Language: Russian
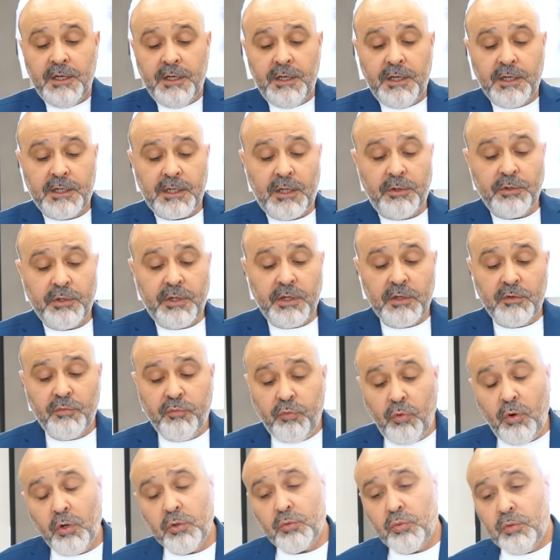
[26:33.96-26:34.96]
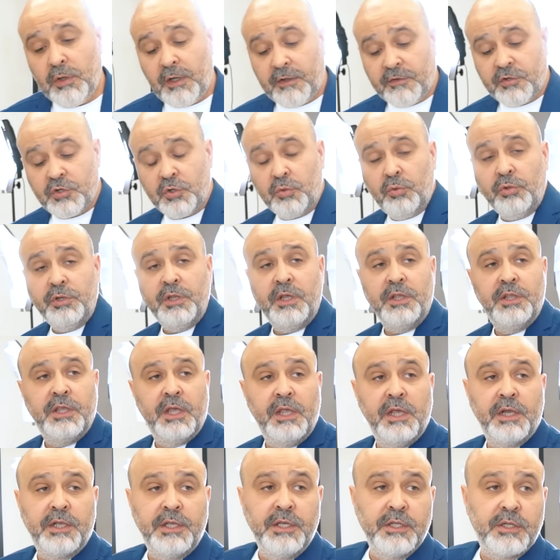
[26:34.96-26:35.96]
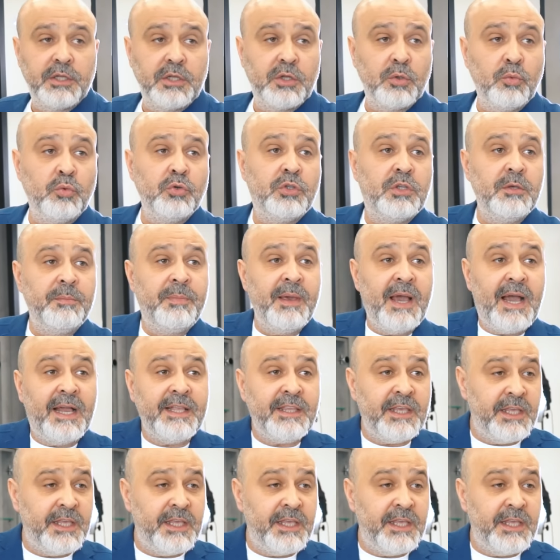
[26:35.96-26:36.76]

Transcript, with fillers: И когда люди говорят, вот у наших людей денег нет, это у тебя